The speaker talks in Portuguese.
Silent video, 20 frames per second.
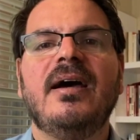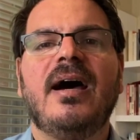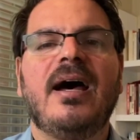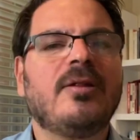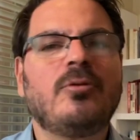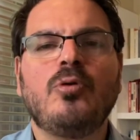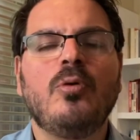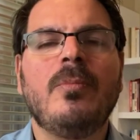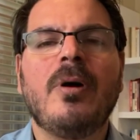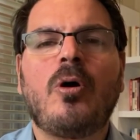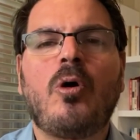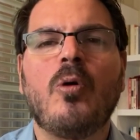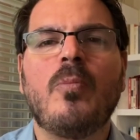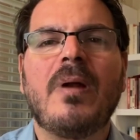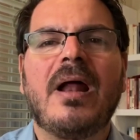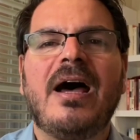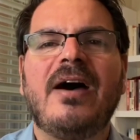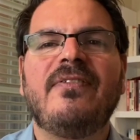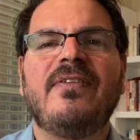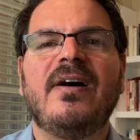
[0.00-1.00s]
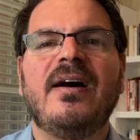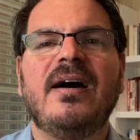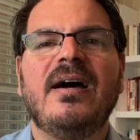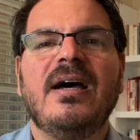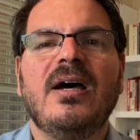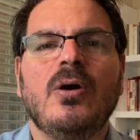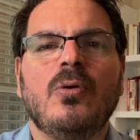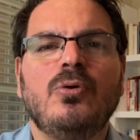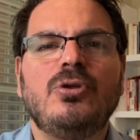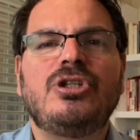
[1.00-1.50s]
a turma cobrava
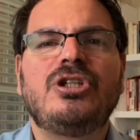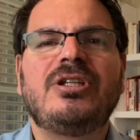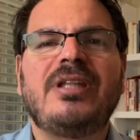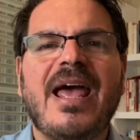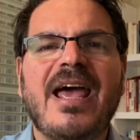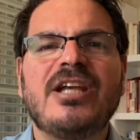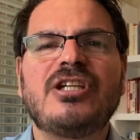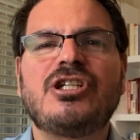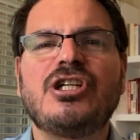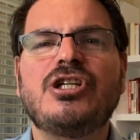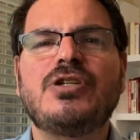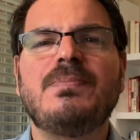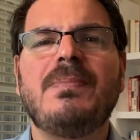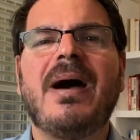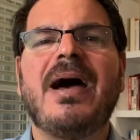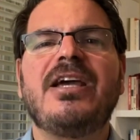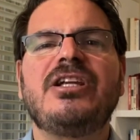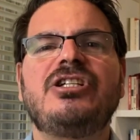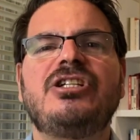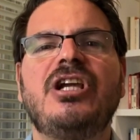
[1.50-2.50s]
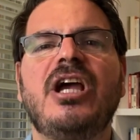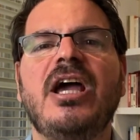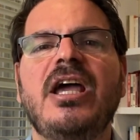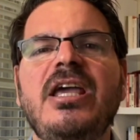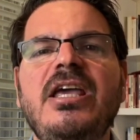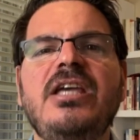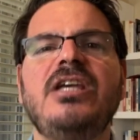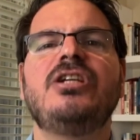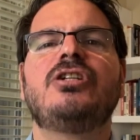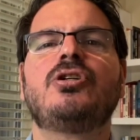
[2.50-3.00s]
os testes mais
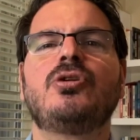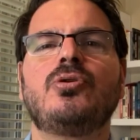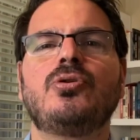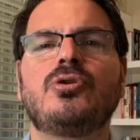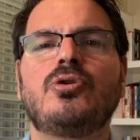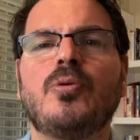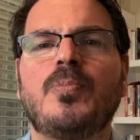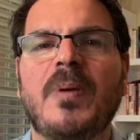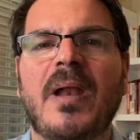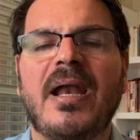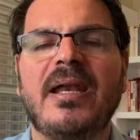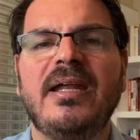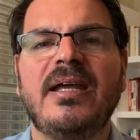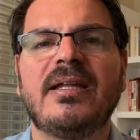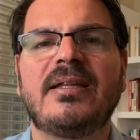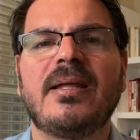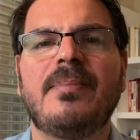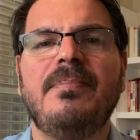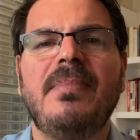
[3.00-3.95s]
rígidos do planeta,